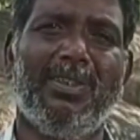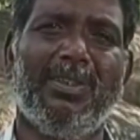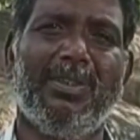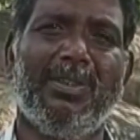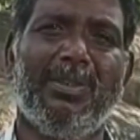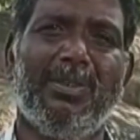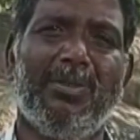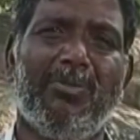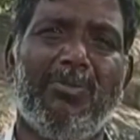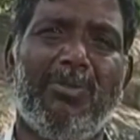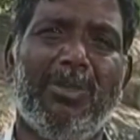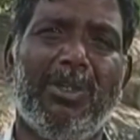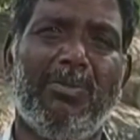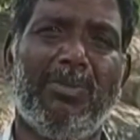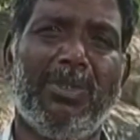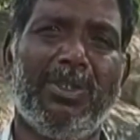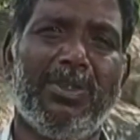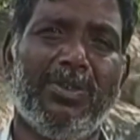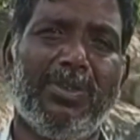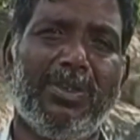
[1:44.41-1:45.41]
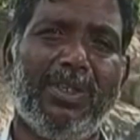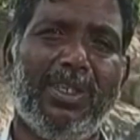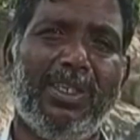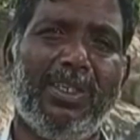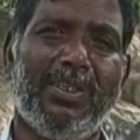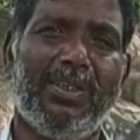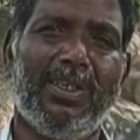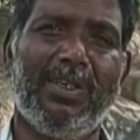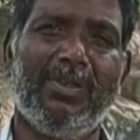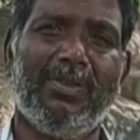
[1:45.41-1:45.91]
వస్తలేరు పిలిపిస్తే
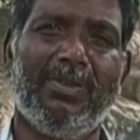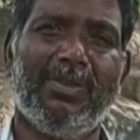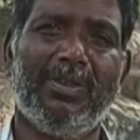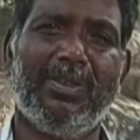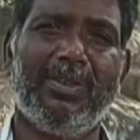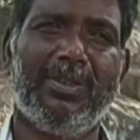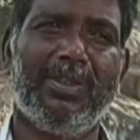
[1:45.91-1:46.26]
వస్తలేరు వాళ్ళు